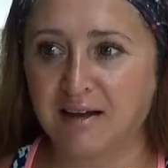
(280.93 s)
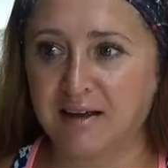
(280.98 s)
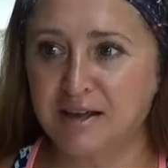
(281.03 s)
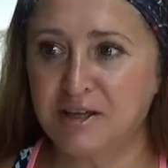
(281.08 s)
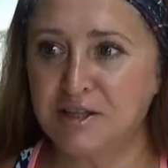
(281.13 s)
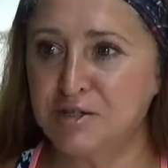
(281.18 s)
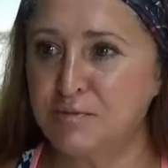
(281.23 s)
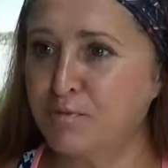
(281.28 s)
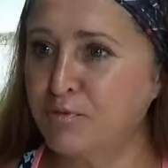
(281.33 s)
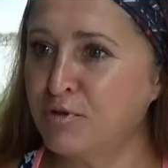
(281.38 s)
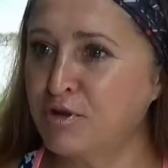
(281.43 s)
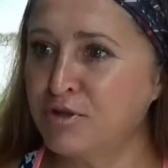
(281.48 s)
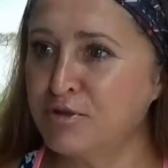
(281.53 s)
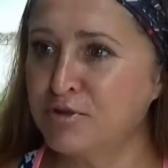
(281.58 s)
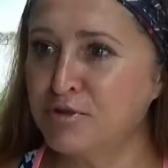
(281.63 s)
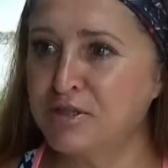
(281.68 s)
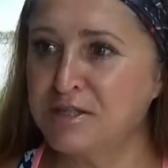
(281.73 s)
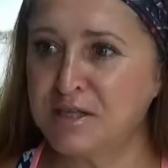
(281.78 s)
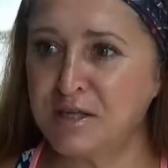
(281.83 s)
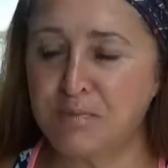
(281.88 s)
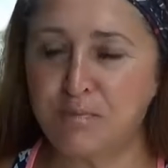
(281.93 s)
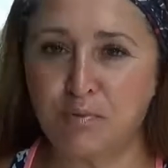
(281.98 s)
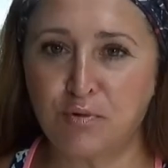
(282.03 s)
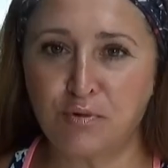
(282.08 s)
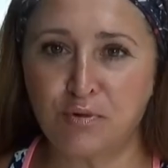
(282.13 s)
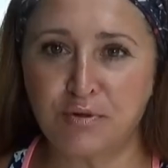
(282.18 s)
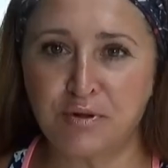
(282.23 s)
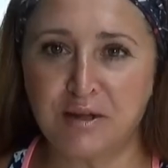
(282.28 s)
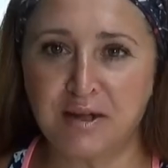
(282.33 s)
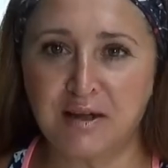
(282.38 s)
Используется и
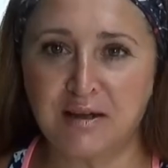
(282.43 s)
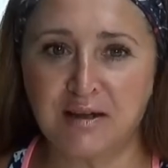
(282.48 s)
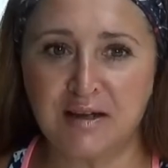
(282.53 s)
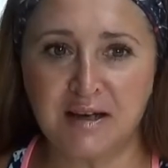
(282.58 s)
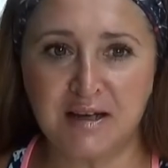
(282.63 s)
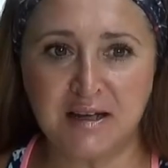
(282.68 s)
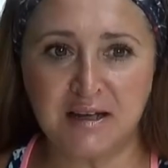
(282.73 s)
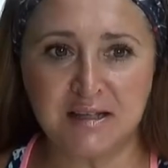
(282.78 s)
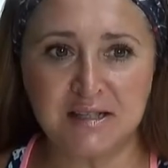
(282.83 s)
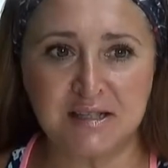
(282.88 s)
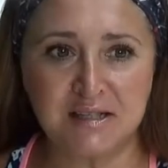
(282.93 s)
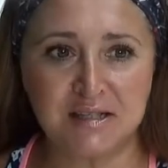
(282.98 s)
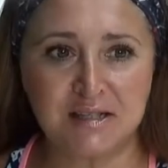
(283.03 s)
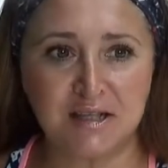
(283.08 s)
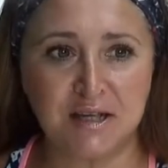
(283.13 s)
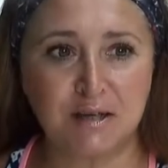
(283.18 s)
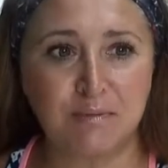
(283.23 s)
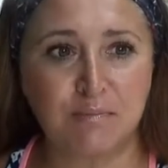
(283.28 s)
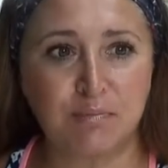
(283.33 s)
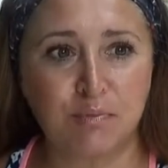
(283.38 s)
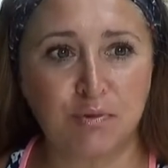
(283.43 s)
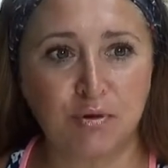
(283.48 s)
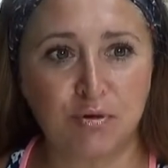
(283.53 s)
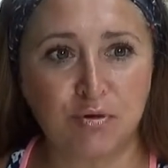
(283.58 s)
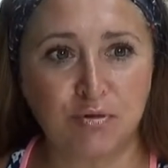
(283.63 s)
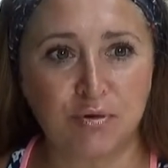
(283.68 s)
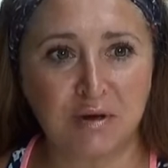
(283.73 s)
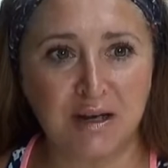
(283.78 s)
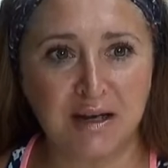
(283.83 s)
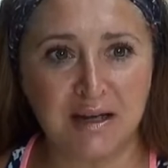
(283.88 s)
полный крест, и
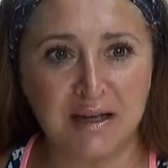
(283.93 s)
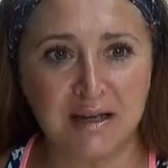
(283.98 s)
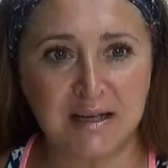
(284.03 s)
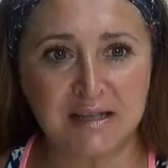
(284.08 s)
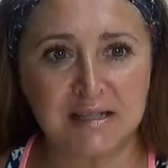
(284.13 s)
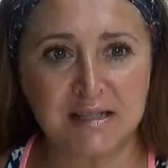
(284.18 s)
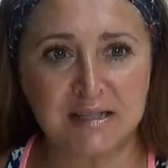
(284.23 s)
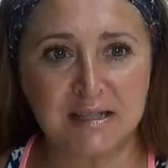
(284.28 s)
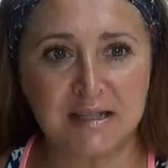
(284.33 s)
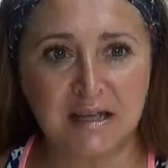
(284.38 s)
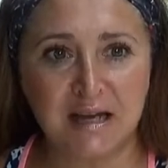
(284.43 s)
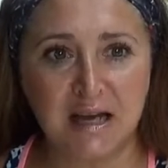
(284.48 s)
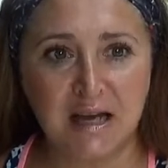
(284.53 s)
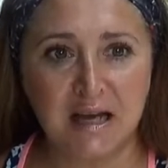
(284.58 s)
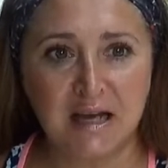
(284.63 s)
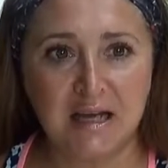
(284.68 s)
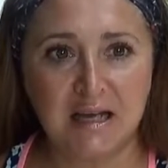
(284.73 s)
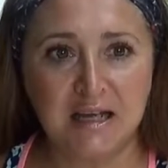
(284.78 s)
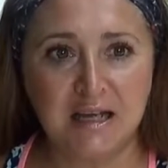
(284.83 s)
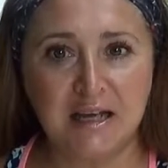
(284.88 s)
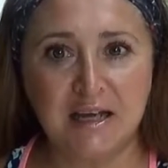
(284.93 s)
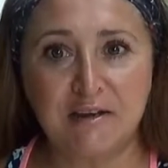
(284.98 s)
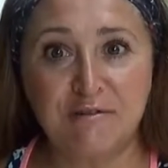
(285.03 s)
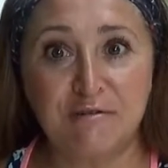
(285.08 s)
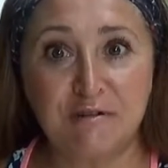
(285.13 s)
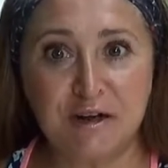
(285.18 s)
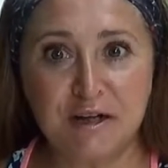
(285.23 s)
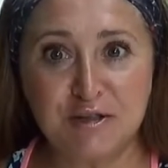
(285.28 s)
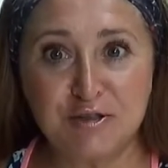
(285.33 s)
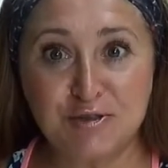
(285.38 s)
полукрест, и
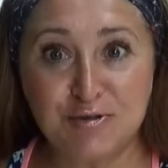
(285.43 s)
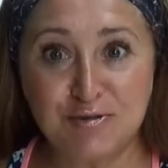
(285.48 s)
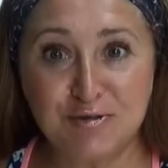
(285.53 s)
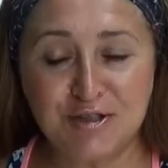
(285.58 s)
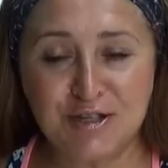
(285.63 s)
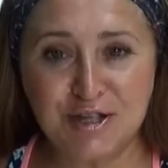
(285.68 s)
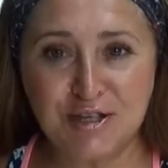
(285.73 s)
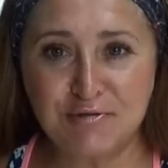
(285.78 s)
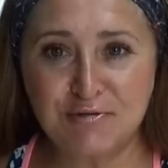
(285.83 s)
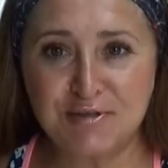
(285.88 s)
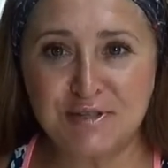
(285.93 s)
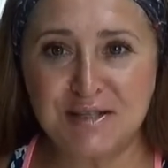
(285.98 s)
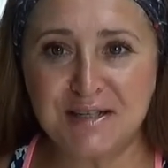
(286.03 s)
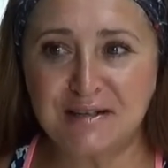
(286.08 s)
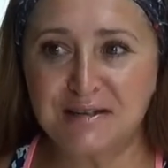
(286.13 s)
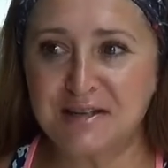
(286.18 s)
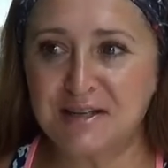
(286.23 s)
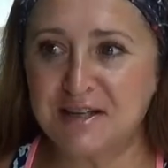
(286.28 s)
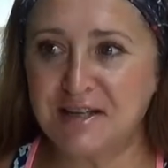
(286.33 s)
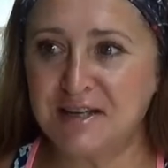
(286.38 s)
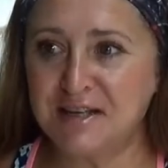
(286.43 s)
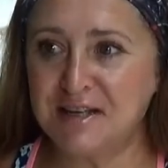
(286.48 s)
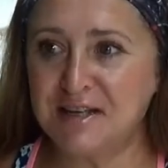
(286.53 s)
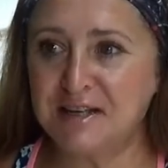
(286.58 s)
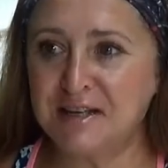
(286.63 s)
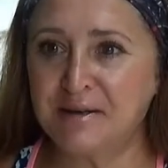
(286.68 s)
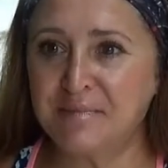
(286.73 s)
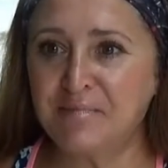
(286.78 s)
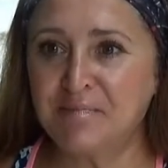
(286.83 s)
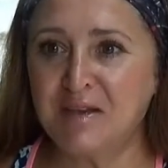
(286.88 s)
французские
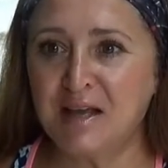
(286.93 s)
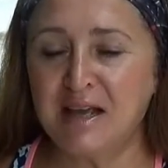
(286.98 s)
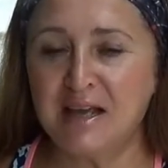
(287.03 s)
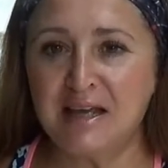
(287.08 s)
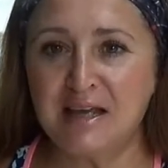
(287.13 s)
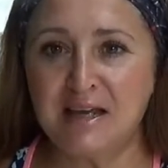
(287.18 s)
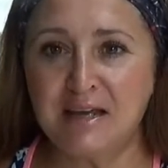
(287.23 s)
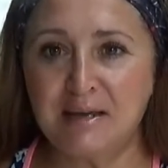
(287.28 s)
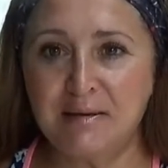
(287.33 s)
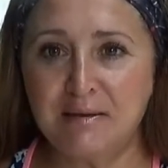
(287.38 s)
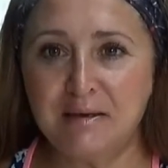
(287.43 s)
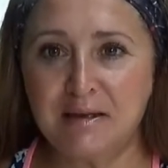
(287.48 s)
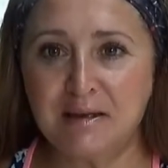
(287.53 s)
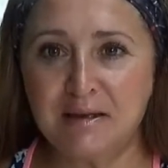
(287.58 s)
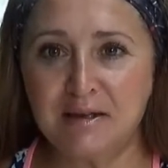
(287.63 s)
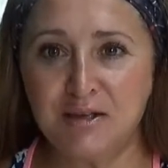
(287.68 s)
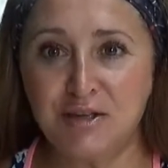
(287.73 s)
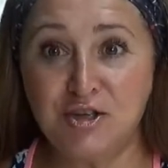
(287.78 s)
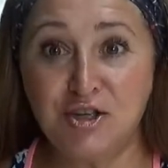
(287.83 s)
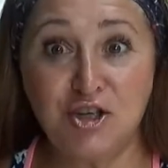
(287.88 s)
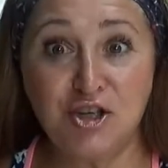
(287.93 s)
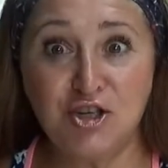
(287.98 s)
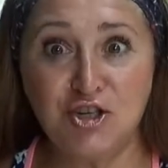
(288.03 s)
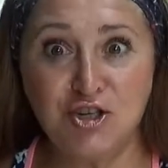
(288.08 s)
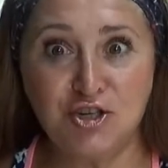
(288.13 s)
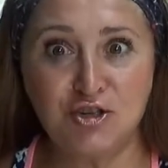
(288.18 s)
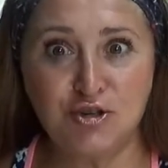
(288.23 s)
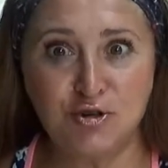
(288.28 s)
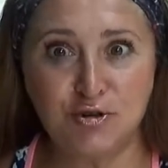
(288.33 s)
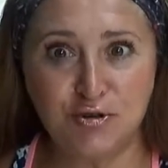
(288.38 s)
узелки, и
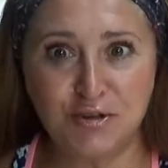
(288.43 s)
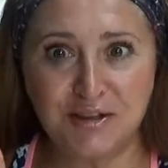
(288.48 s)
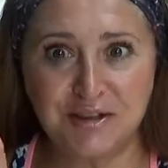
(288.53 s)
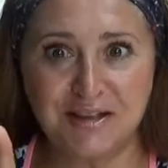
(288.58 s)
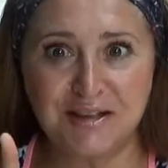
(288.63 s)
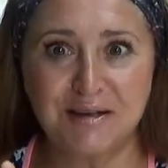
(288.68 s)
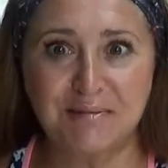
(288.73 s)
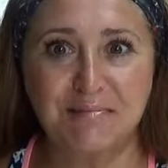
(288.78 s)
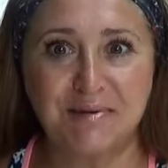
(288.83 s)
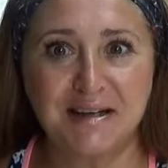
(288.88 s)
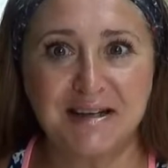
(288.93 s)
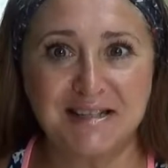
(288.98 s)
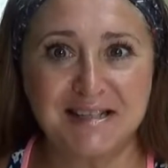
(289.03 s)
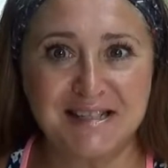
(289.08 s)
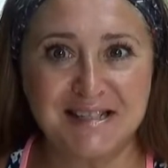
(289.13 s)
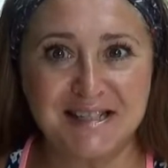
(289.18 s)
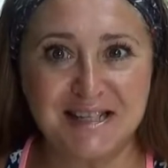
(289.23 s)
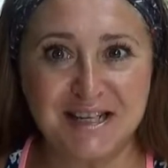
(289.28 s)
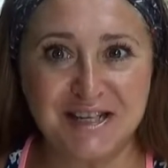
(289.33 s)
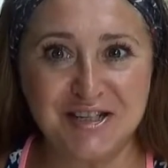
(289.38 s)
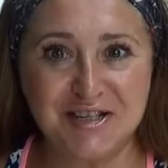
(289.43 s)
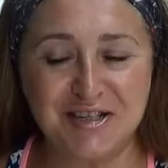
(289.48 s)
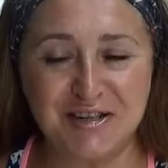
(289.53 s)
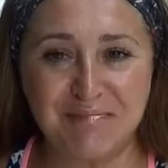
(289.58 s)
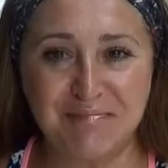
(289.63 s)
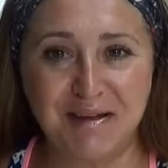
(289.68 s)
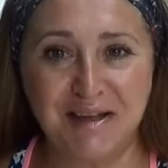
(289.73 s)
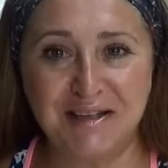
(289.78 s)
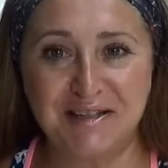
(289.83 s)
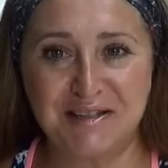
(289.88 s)
несчетный бэкстич
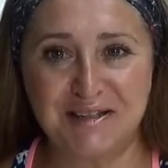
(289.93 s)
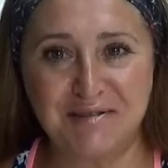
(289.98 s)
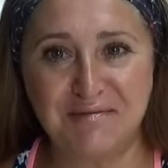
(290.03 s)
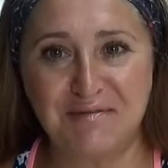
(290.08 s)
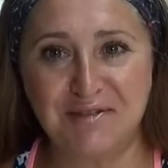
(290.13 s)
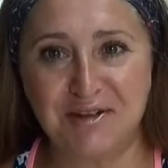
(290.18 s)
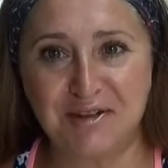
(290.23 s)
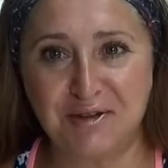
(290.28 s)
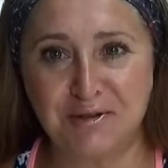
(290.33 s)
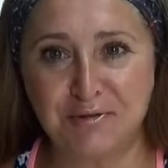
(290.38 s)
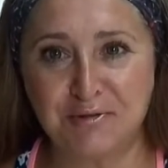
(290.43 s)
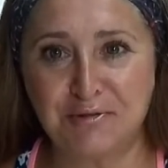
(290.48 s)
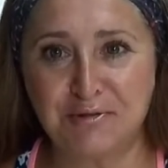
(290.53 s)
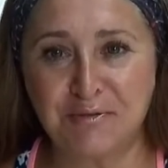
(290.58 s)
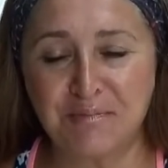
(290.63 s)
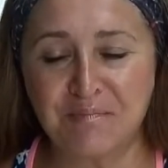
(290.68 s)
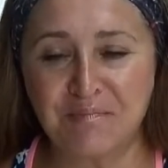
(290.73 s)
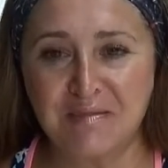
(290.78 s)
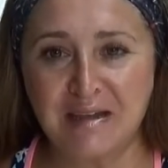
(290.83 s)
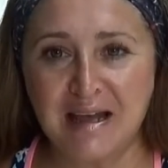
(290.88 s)
имеется в виду.